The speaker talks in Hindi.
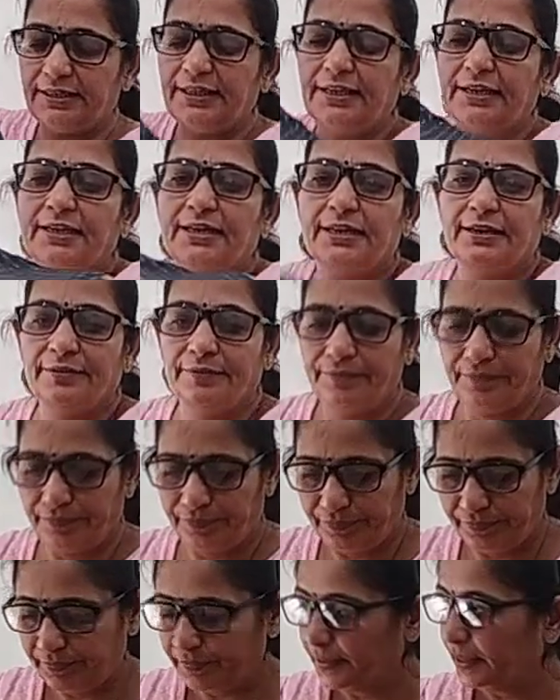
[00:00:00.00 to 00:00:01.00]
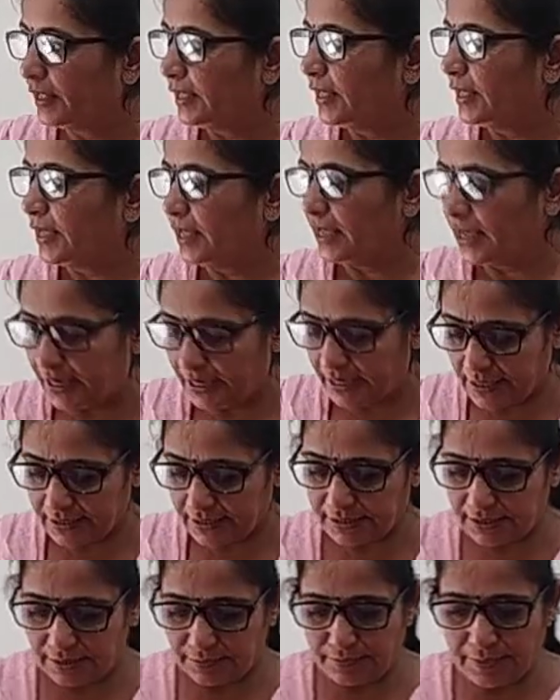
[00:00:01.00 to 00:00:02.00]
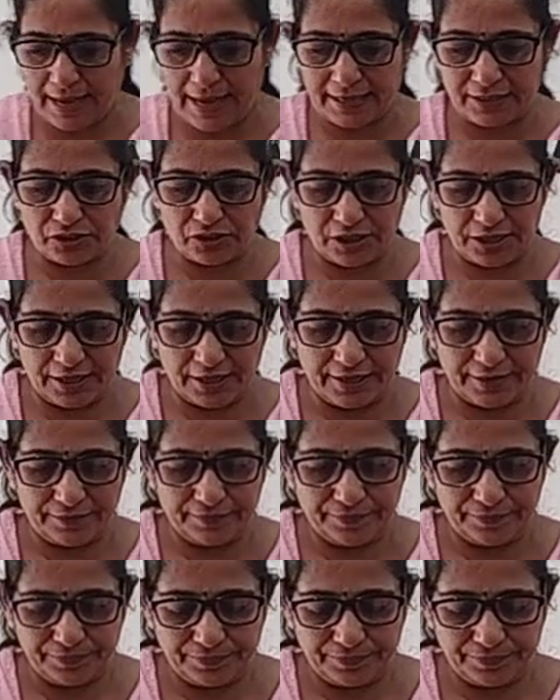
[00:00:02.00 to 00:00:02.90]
देखिए अलग सी ब्लैक शेड है